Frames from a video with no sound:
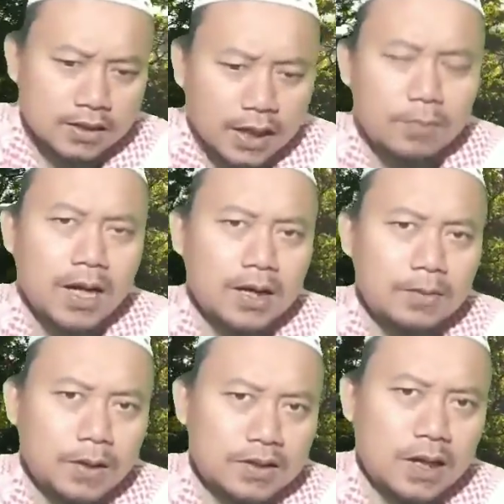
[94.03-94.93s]

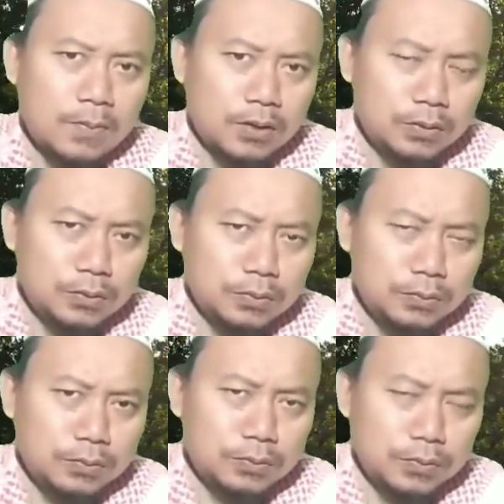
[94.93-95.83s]
Sabar para
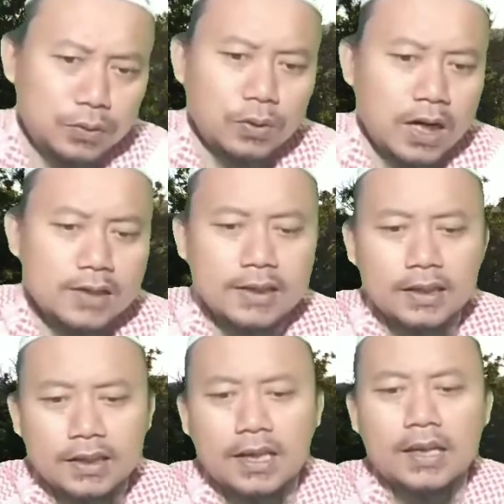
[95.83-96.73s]
sahabatku juga
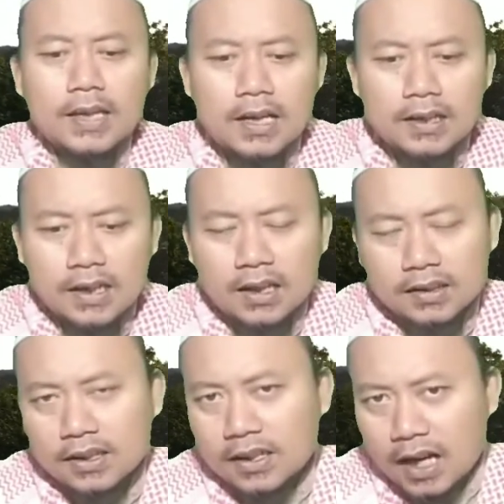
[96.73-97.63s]
sering dikaitkan dengan
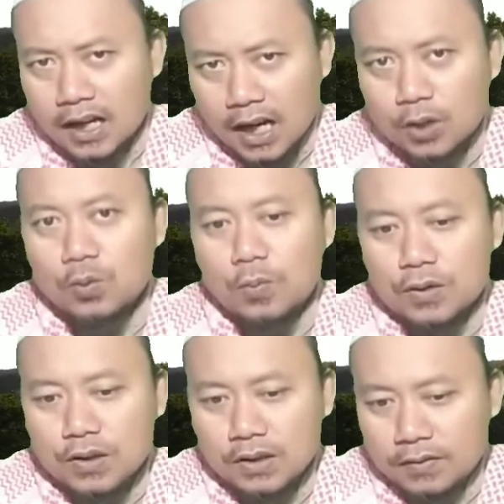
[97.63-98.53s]
tingkah laku
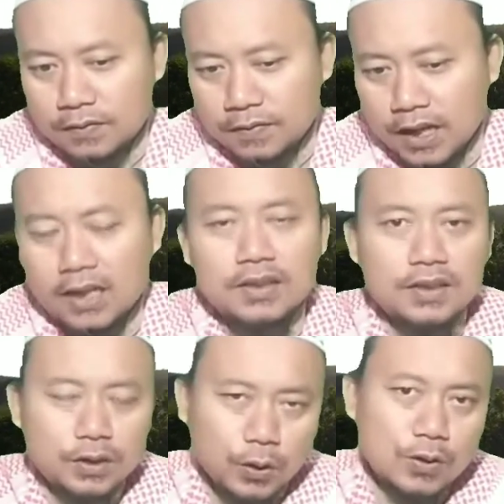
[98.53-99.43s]
positif yang
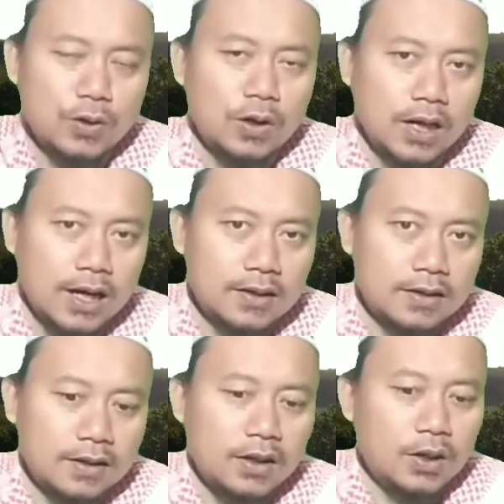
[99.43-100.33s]
ditonjolkan
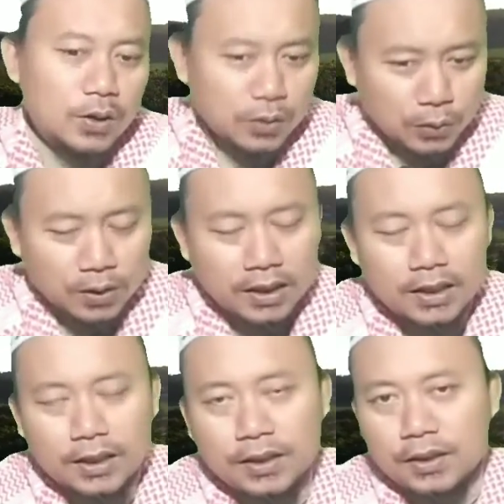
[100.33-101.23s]
oleh
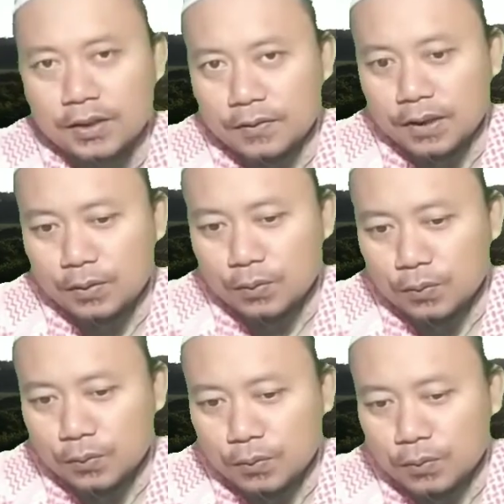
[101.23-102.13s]

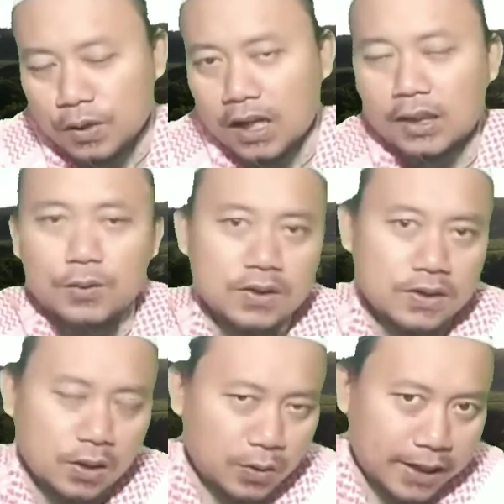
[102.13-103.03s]
individu atau
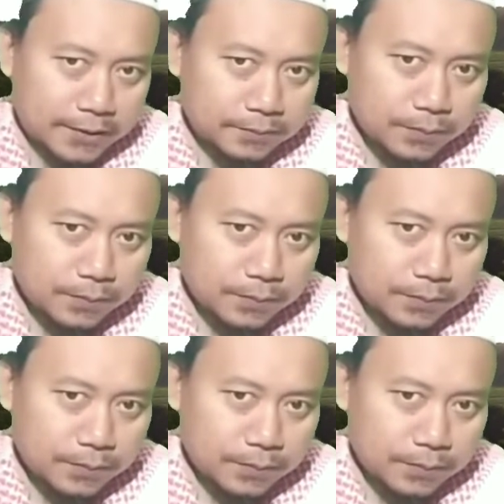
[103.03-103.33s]
seseorang.